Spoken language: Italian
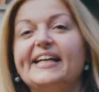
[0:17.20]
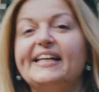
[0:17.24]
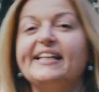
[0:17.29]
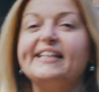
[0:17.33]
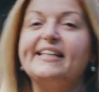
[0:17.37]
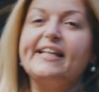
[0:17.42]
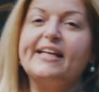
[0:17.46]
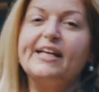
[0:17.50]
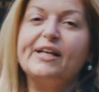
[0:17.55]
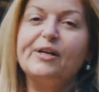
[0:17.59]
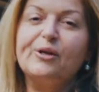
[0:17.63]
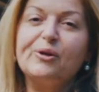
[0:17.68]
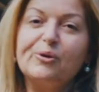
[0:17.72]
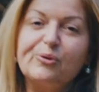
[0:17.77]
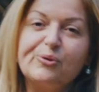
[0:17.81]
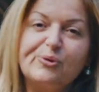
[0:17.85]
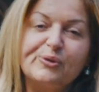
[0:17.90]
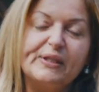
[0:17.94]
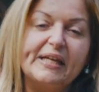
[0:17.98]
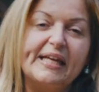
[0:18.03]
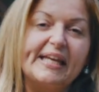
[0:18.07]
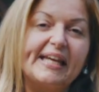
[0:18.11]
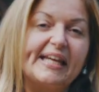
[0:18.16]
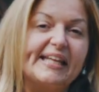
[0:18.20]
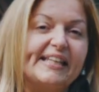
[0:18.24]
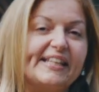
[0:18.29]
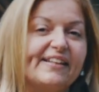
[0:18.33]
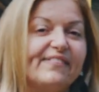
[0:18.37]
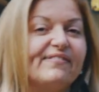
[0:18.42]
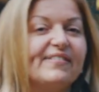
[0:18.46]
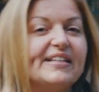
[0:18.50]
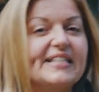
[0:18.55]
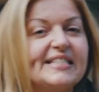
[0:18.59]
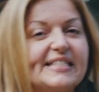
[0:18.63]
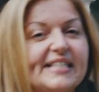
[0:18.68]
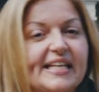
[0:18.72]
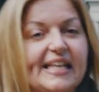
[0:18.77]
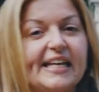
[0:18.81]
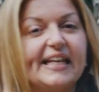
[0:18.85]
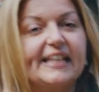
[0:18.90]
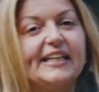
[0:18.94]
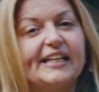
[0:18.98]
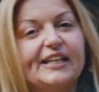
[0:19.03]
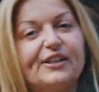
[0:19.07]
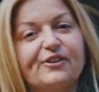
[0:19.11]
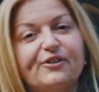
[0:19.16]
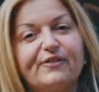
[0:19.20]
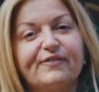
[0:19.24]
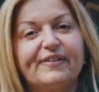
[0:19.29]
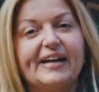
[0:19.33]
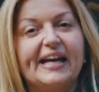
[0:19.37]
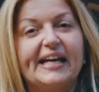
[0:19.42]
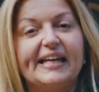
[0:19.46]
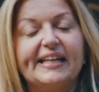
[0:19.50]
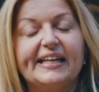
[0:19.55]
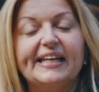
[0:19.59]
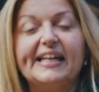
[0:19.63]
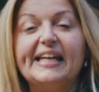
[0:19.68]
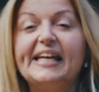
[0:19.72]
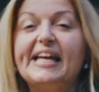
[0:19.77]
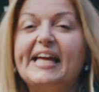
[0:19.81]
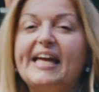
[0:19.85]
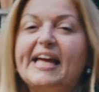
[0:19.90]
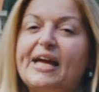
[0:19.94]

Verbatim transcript: di includere, di investire, di innovare.